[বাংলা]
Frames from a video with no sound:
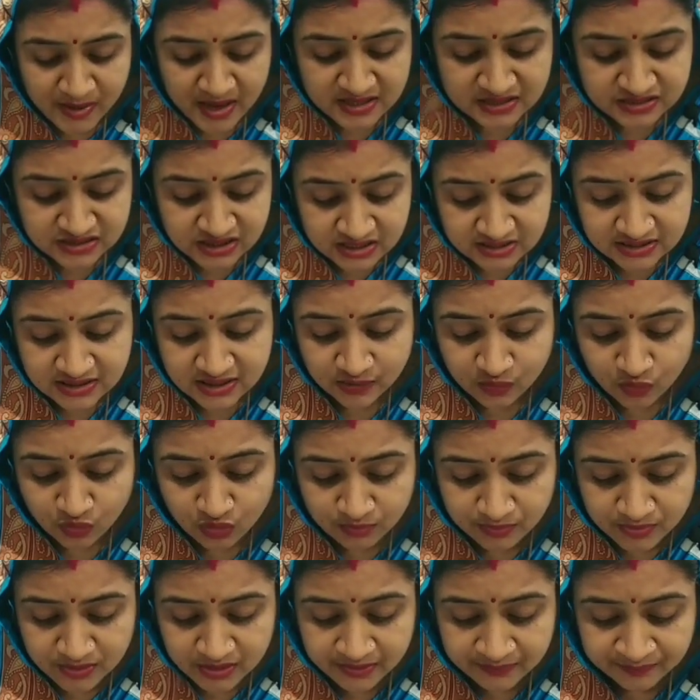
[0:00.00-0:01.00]
পায় সেইটা
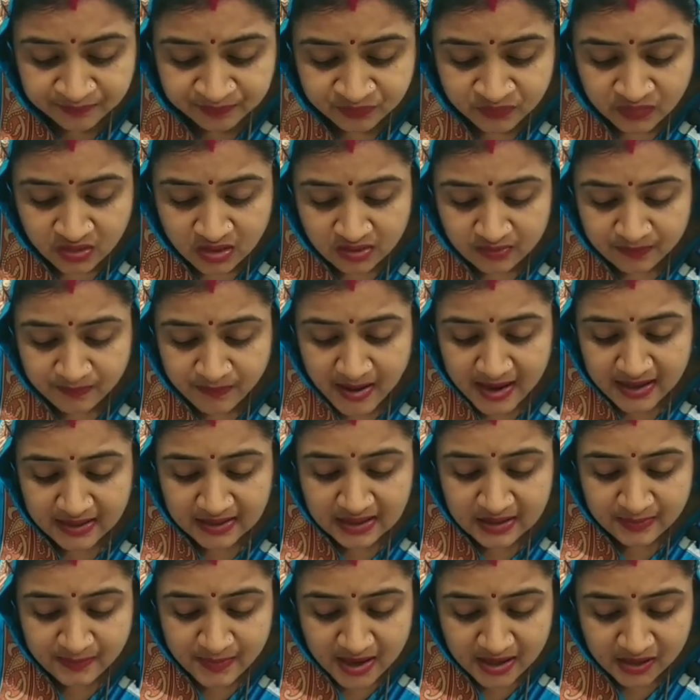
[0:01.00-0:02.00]
করবি
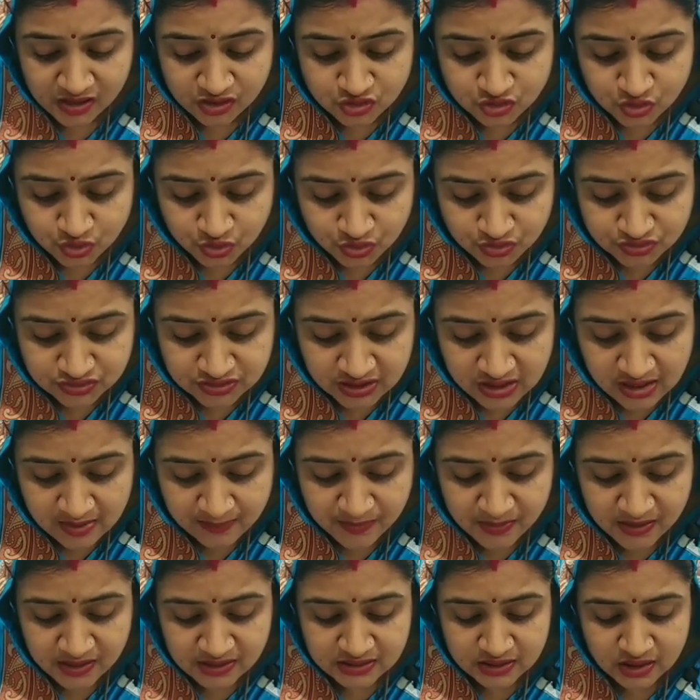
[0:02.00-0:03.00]
পারলে বাড়ির ছোট ছেলে
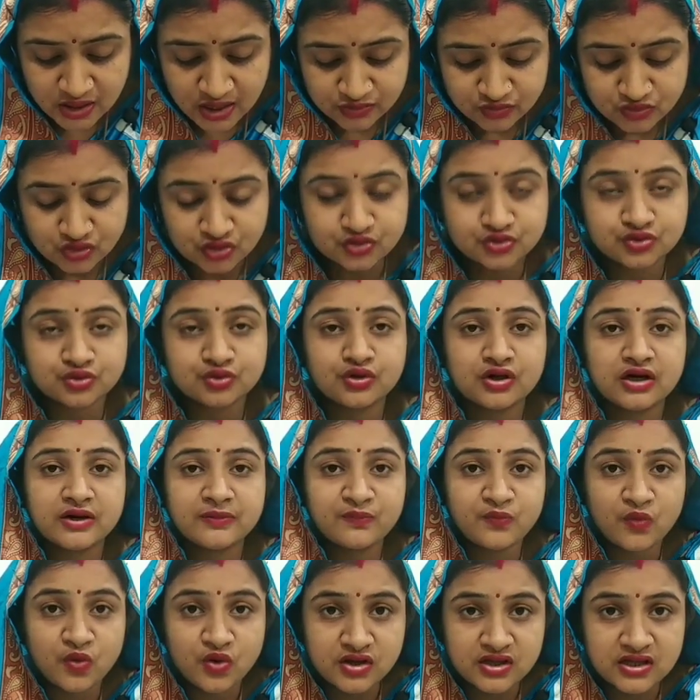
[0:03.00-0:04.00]
পেলেদের একটু একটু করে
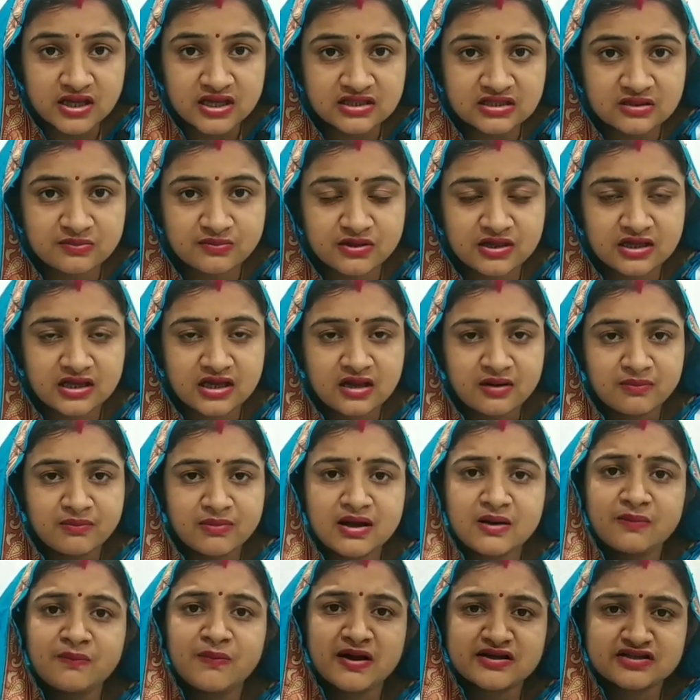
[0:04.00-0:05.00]
পড়িয়ে দিবি
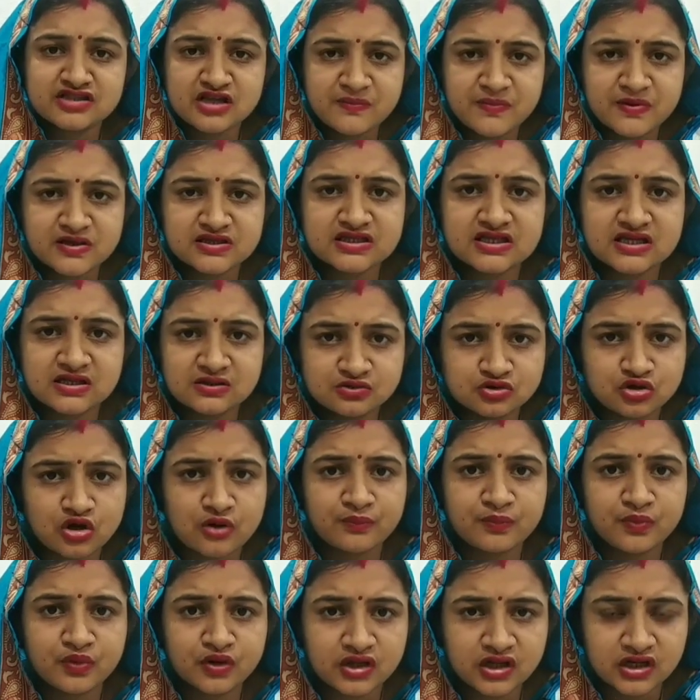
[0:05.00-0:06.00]
মানে পাশাপাশি
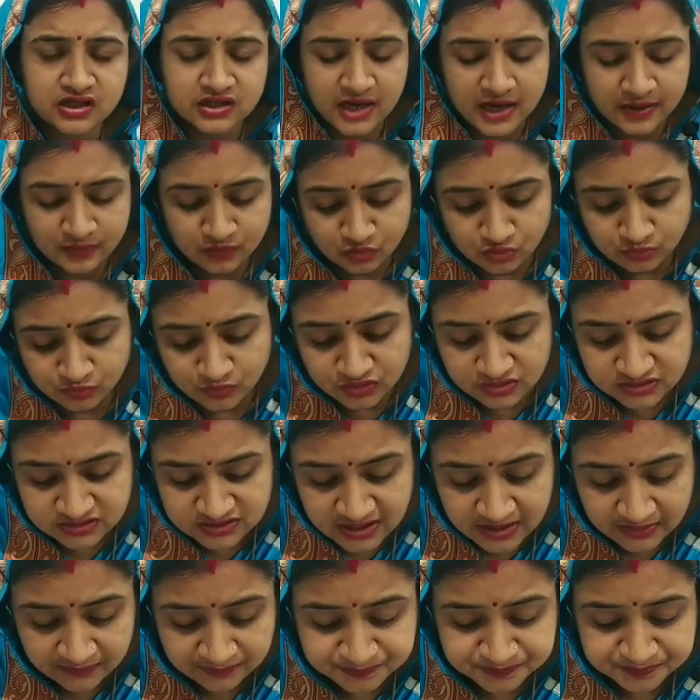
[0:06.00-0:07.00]
সম্পর্কে ঠাকুর
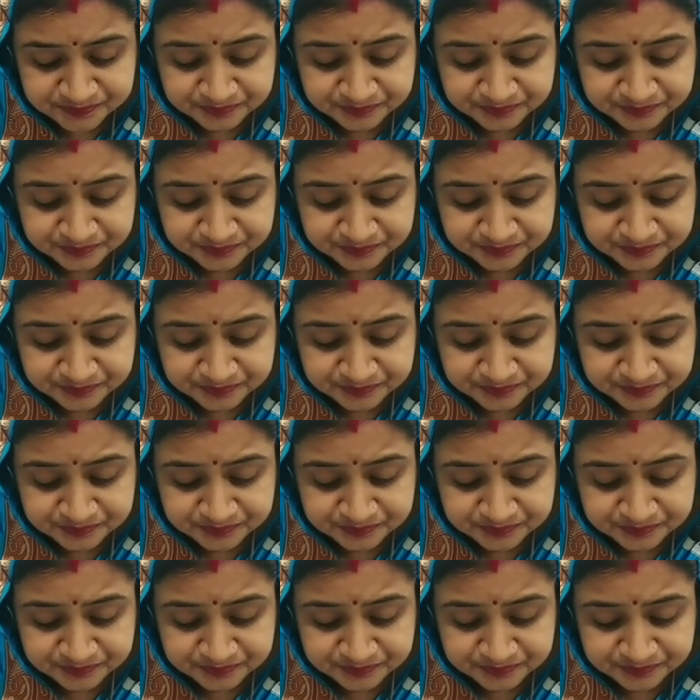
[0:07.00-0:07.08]
বলছেন